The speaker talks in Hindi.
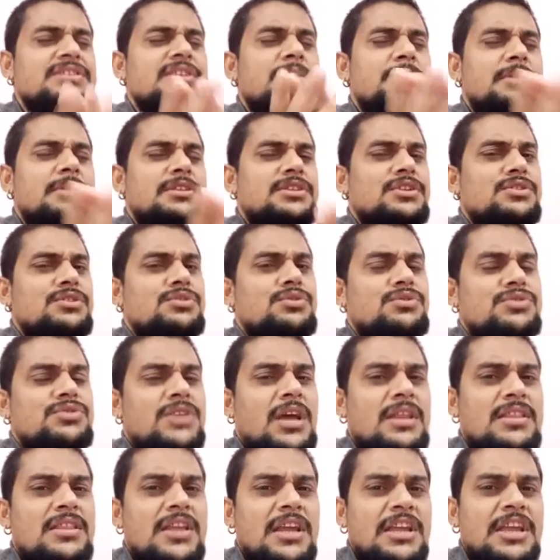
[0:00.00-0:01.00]
ज़बरदस्त और
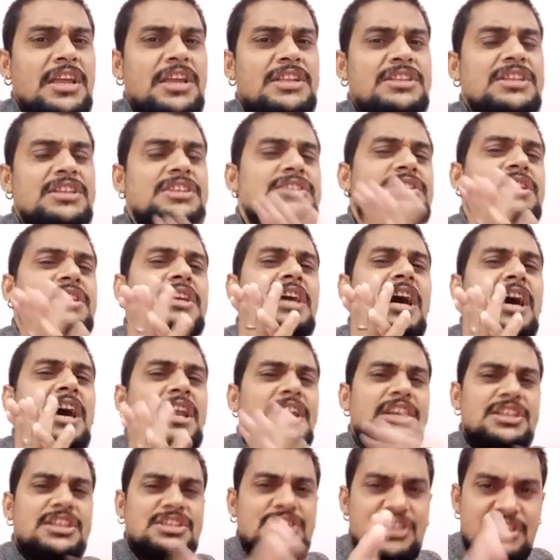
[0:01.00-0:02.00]
शानदार खेती इसकी हर
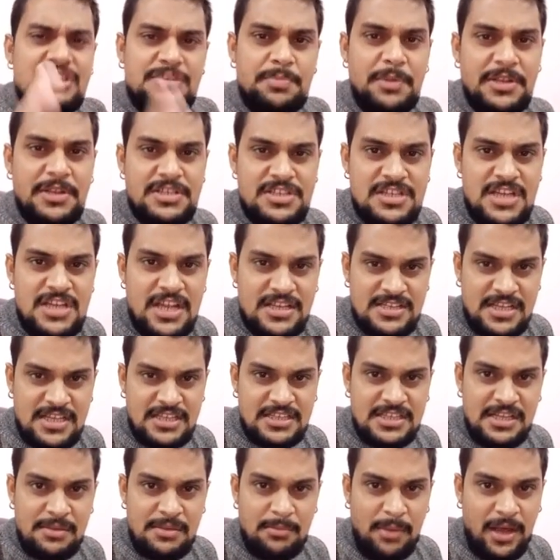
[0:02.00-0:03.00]
एक चीज़ बेची जा
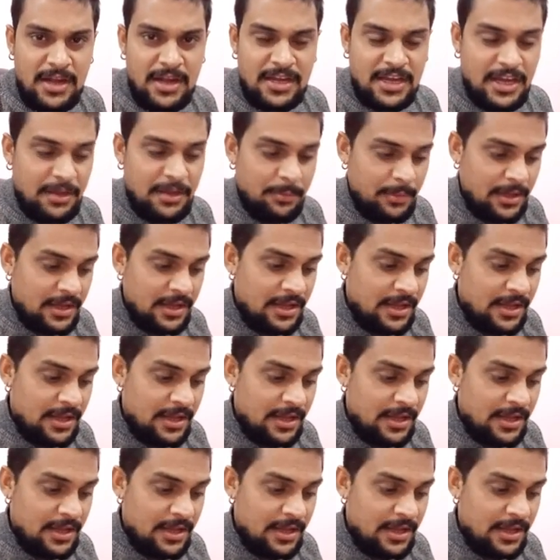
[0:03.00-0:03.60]
सकती है मार्केट में